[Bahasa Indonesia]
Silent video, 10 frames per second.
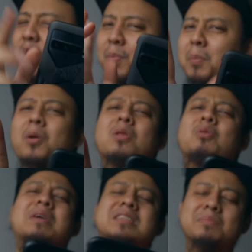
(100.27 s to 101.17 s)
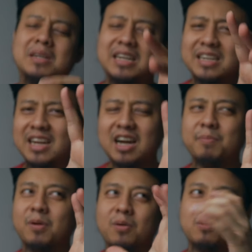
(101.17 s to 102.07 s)
Walaupun menurut gue sebenarnya
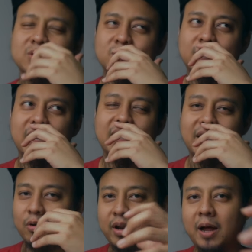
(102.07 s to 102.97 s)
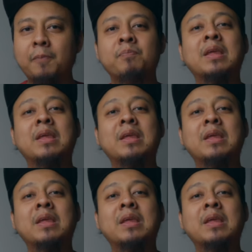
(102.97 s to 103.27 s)
nggak perlu, cuman ya udah